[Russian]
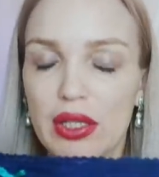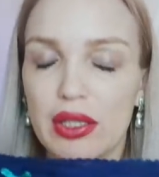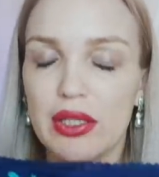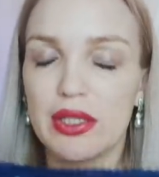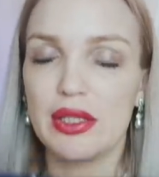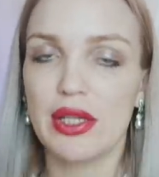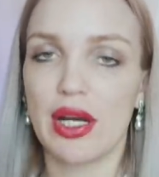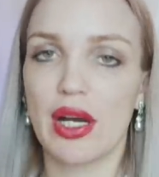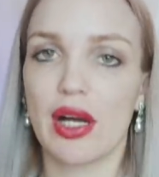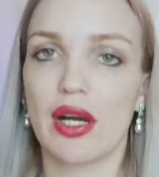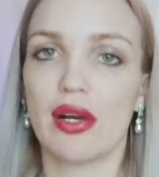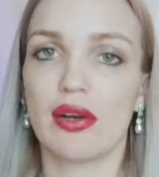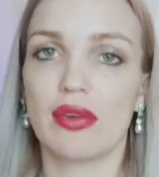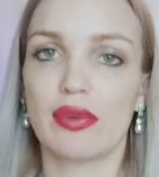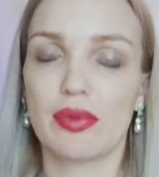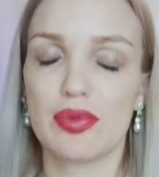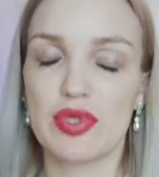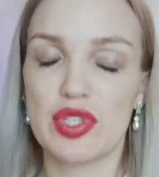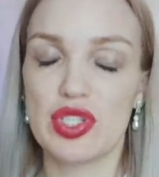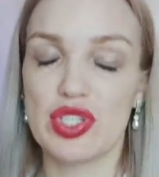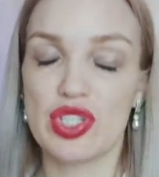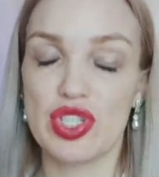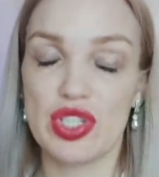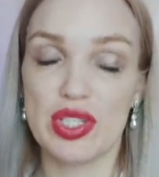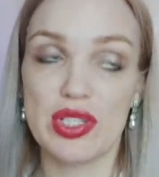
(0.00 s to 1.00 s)
И я
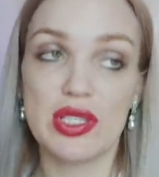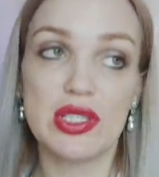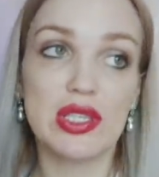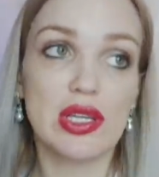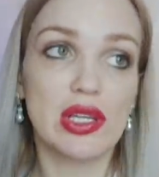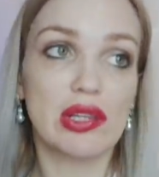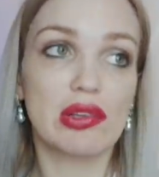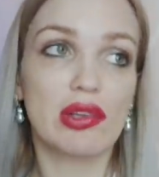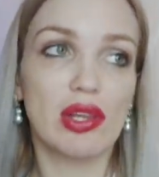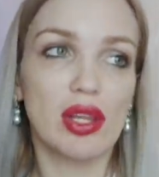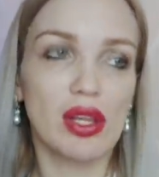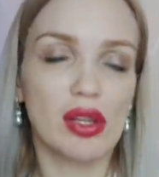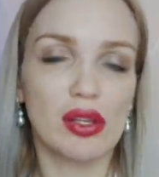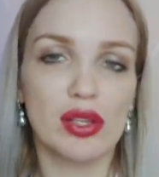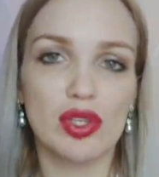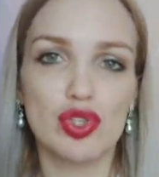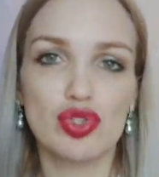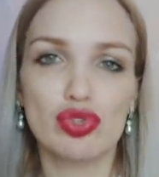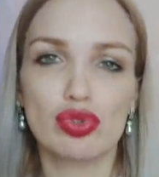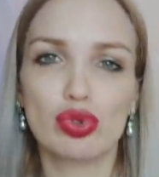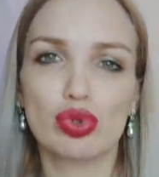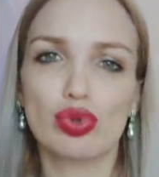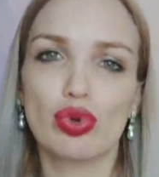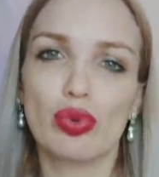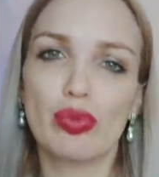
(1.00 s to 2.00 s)
вообще сейчас стринги не
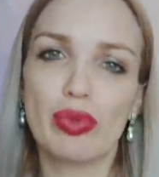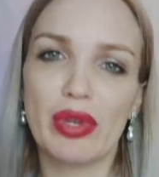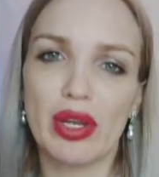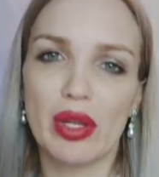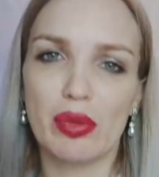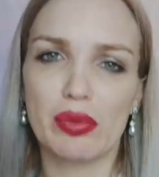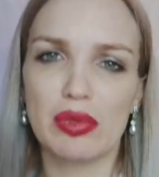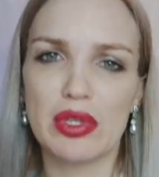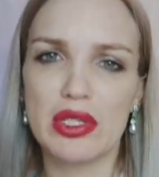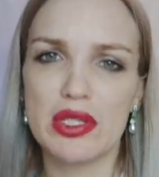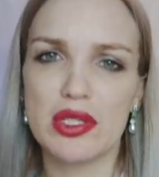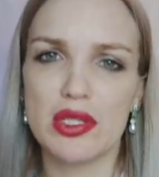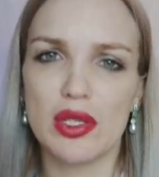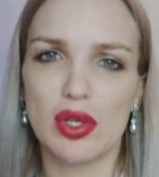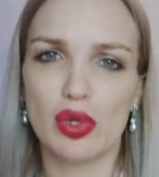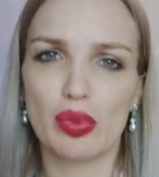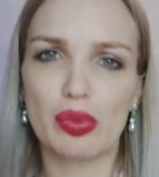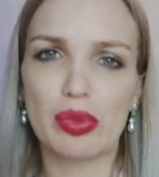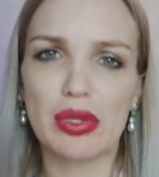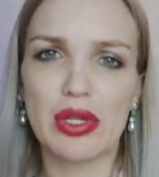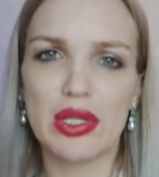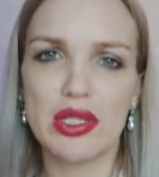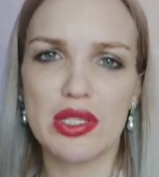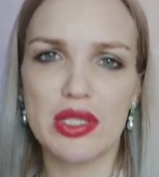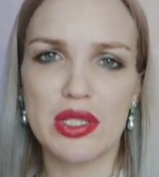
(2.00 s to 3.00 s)
ношу. До беременности
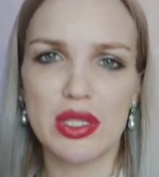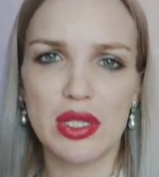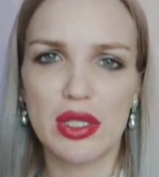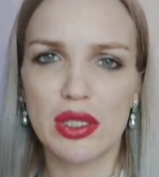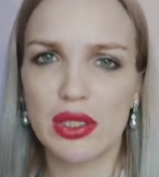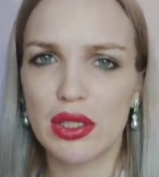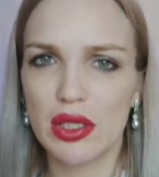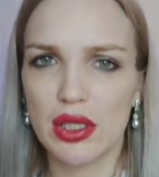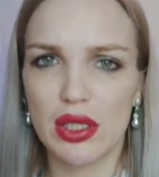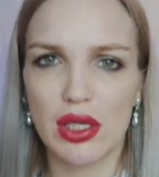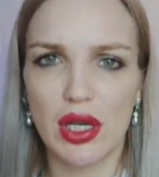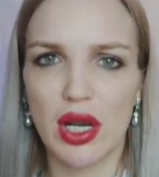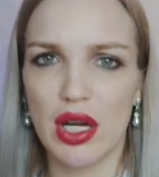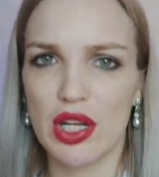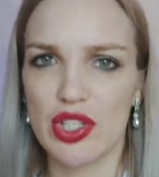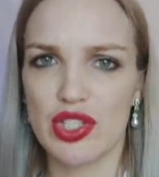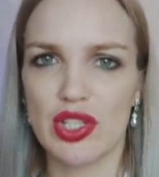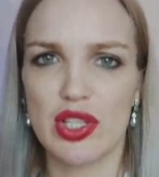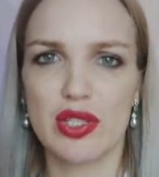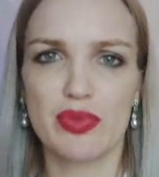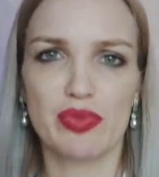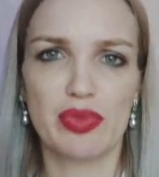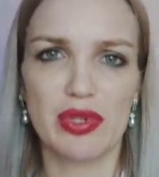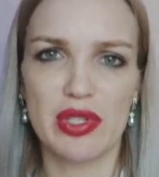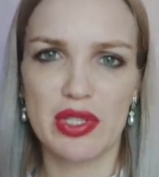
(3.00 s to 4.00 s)
любила стринги, а
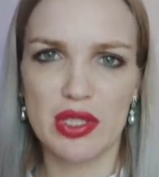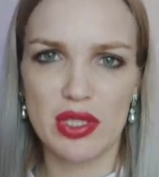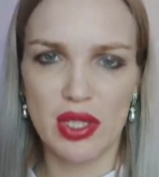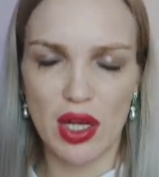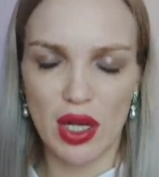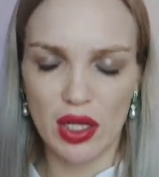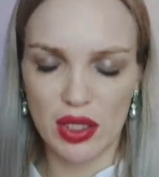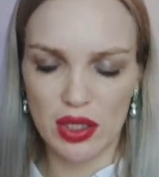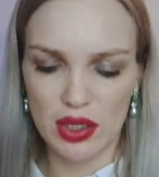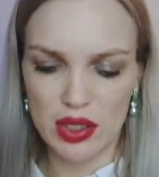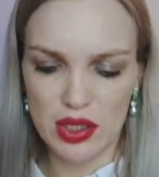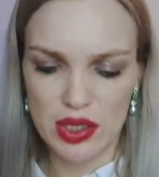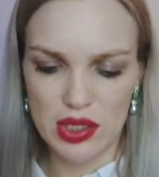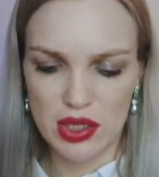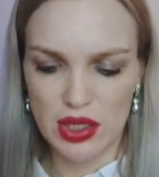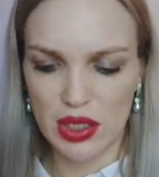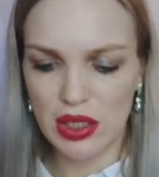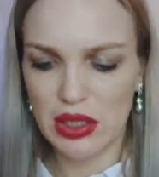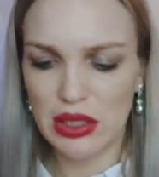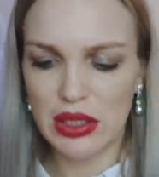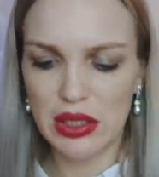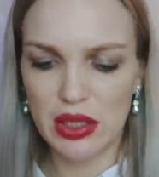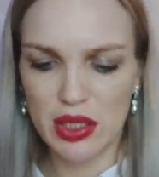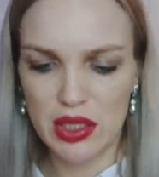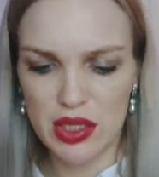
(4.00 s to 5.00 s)
сейчас перестала
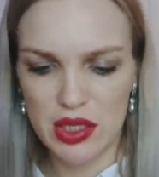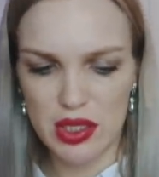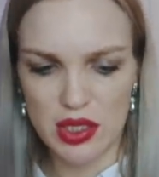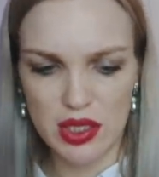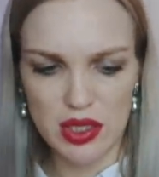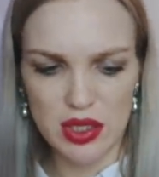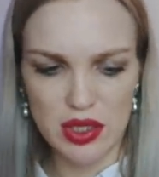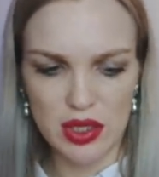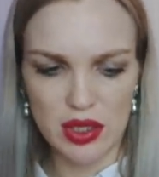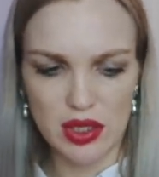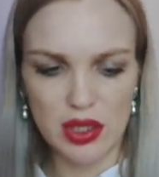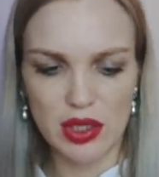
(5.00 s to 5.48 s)
стринги носить.